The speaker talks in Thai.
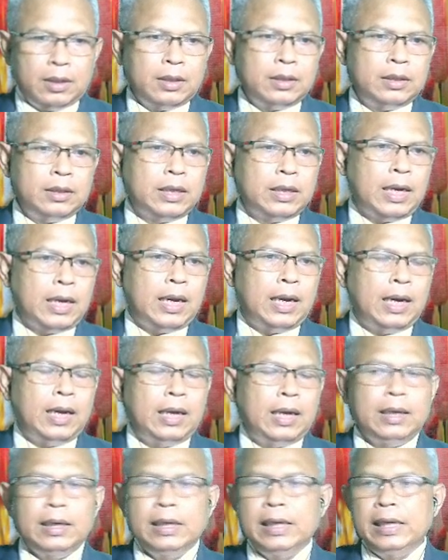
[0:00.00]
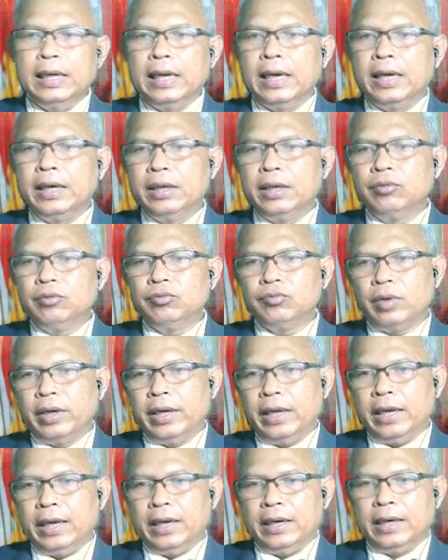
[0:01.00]
อย่าเลียนิ้วตัว
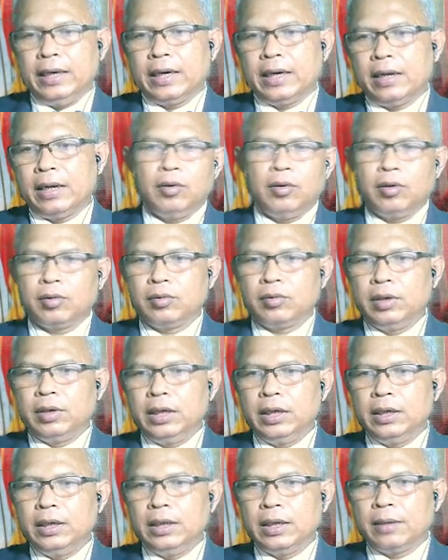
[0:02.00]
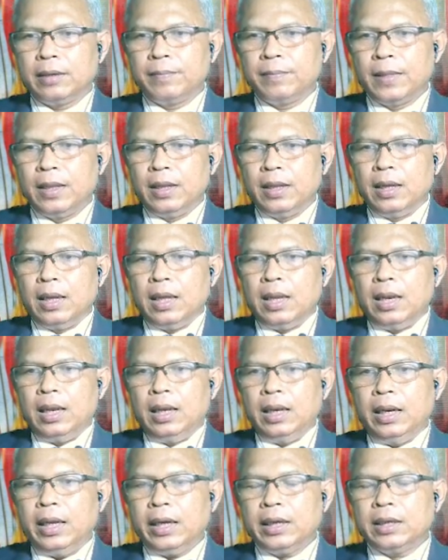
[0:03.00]
เองนะครับ แบบตรงนี้นะครับ
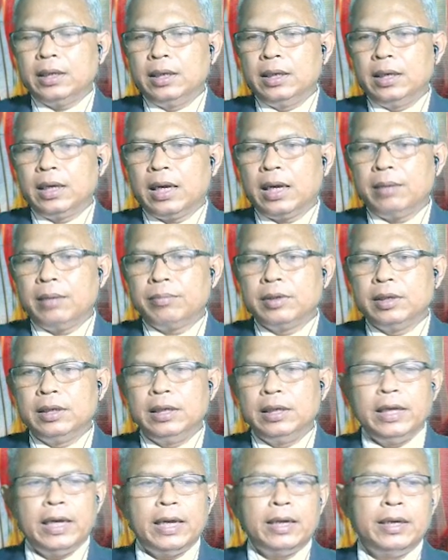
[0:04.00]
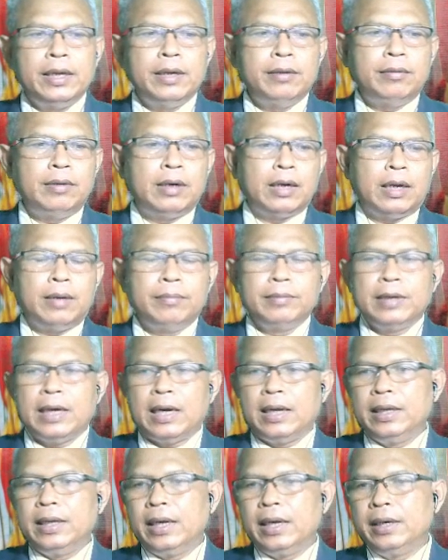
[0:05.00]
lick นะครับ คือเลียนิ้วนะครับ อย่า
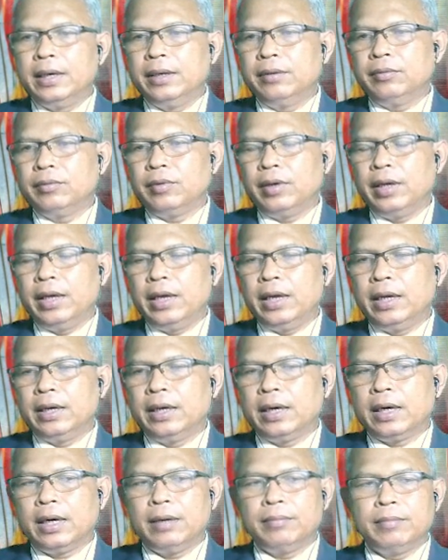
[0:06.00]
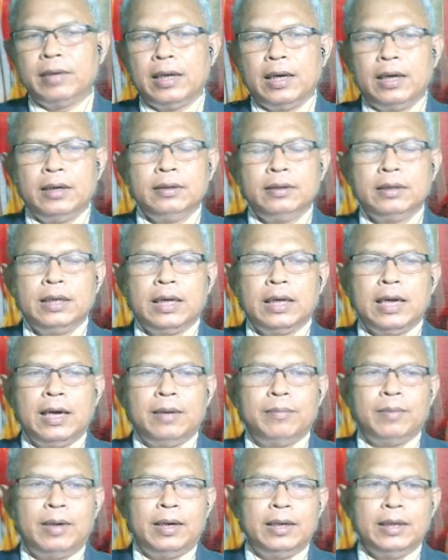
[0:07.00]
เลียนิ้วตัวเองนะครับนะ ใน
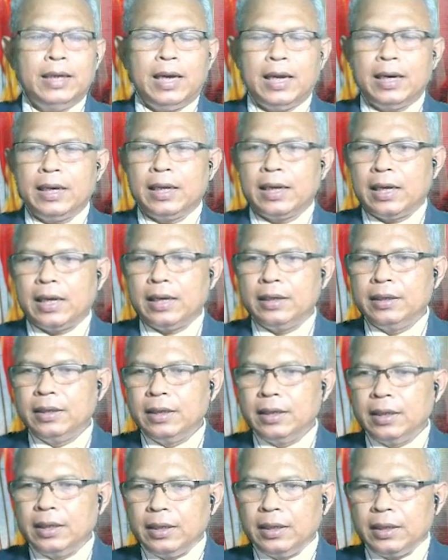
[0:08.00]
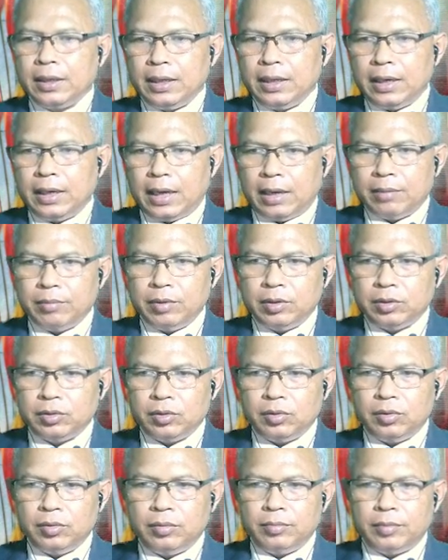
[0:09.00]
คำมารยาทในการกินอาหารบน
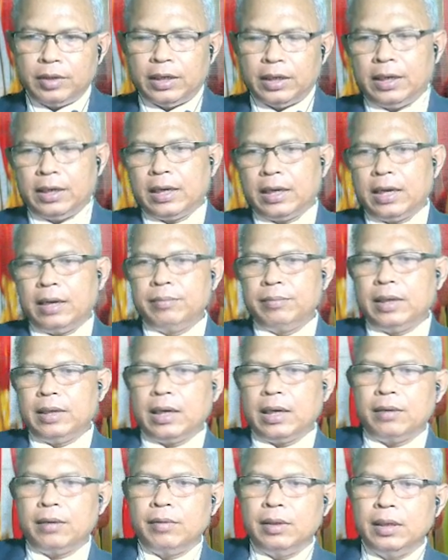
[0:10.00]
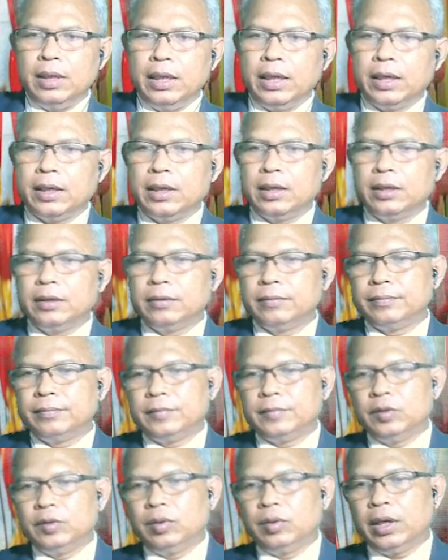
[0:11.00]
โต๊ะนะครับนะคำว่า lick
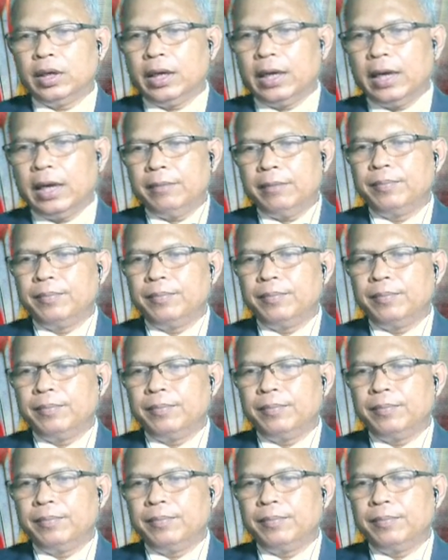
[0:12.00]
โอเคครับ